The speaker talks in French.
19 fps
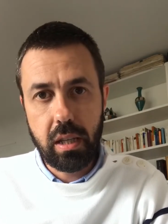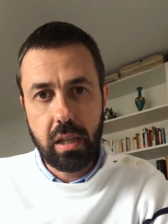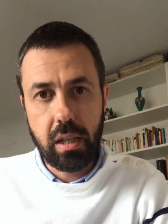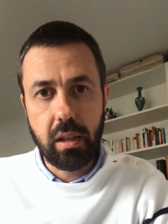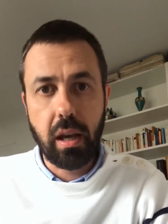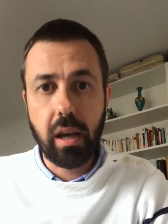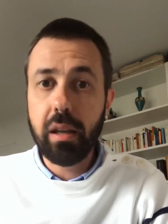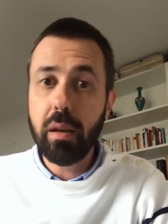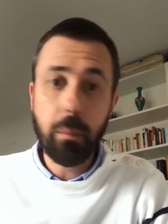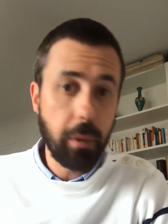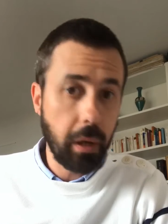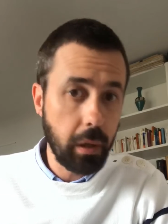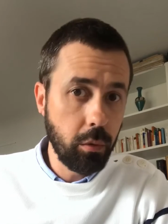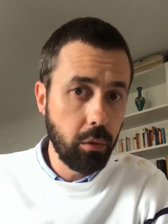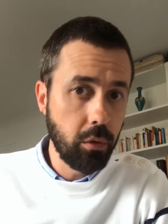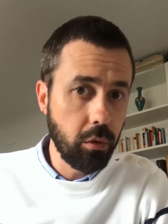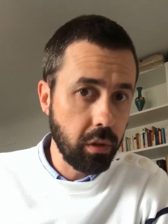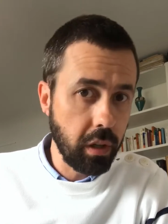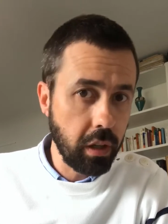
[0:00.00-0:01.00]
qui n'a rien perdu
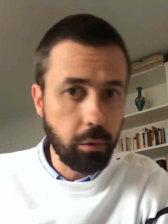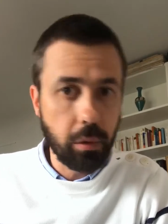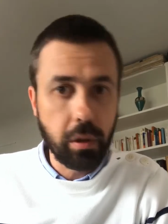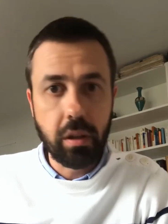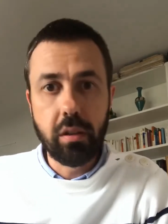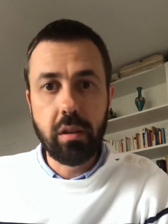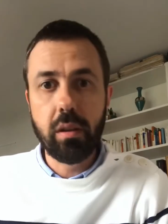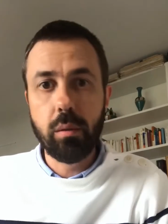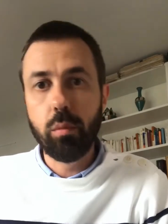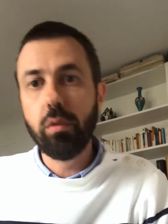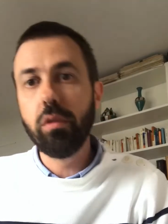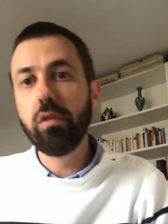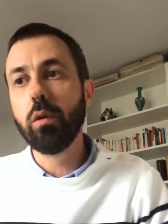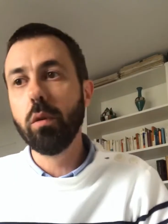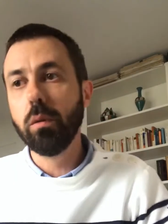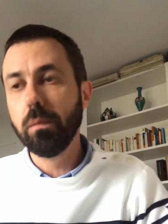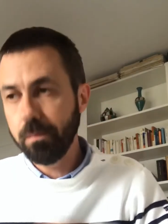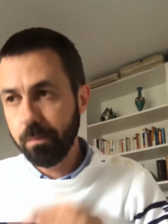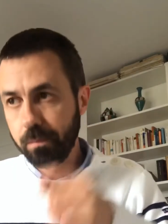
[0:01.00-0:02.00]
de son actualité, puisque